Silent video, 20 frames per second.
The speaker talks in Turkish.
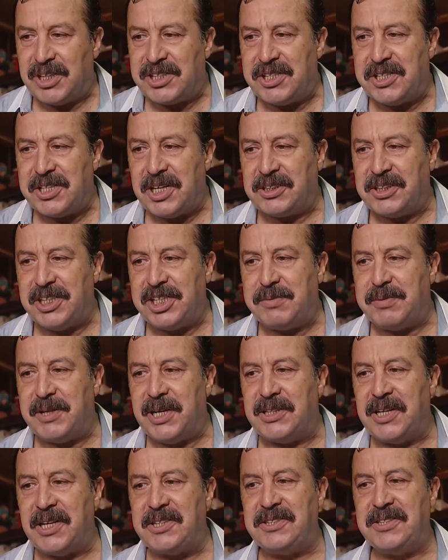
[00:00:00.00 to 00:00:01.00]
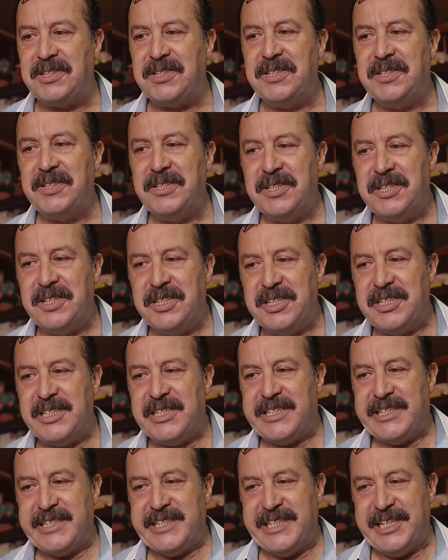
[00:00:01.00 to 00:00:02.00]
Bu kaçıncı atlayış birader?
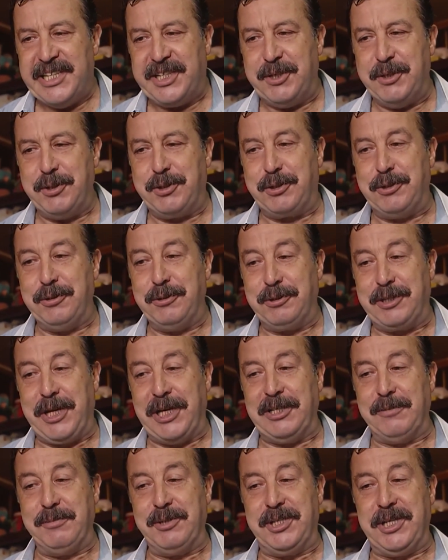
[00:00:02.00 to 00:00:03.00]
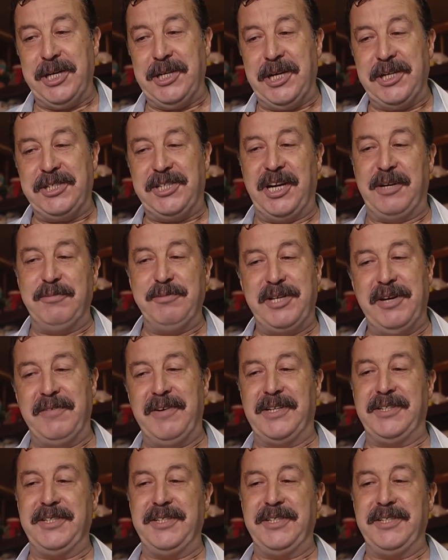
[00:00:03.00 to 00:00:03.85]
İki üç gün kendimizi yeni eserimize